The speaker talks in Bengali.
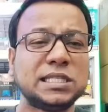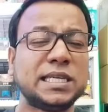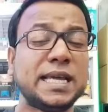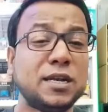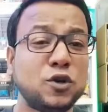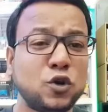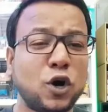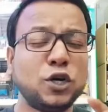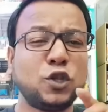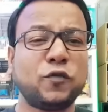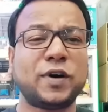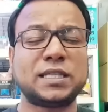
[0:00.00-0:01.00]
যে নয়
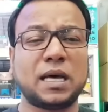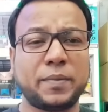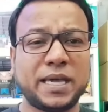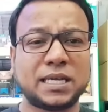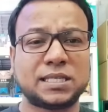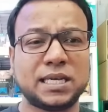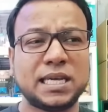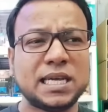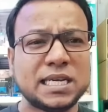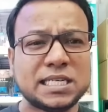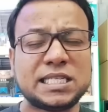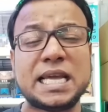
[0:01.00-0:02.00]
দফা দাবি আছে
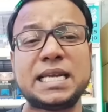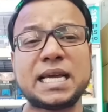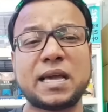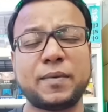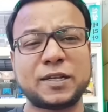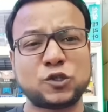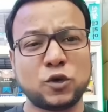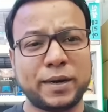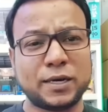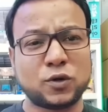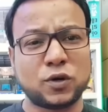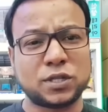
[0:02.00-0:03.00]
সেইটাকে
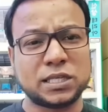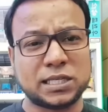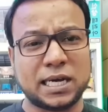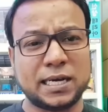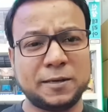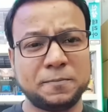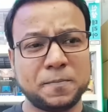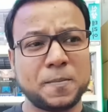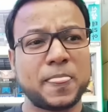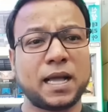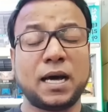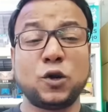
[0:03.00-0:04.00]
বাস্তবায়ন করতে চায়
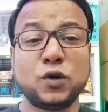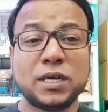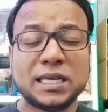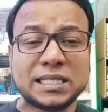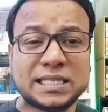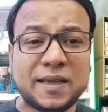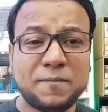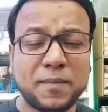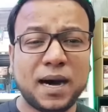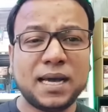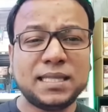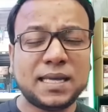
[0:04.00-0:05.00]
কারণ যে
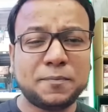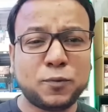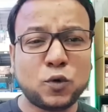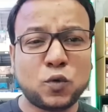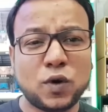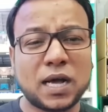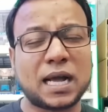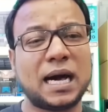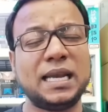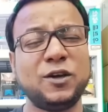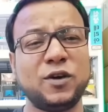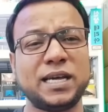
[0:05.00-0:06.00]
মায়েদের বুকগুলা
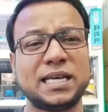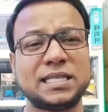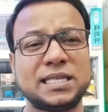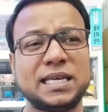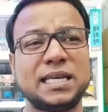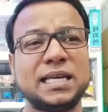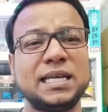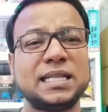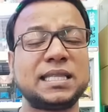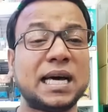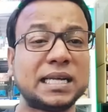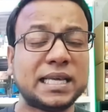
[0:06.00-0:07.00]
খালি হয়ে গেছে
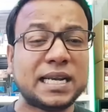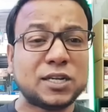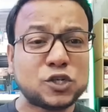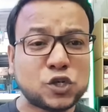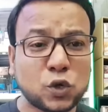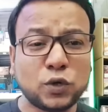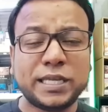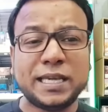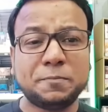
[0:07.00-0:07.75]
তাদের সঠিক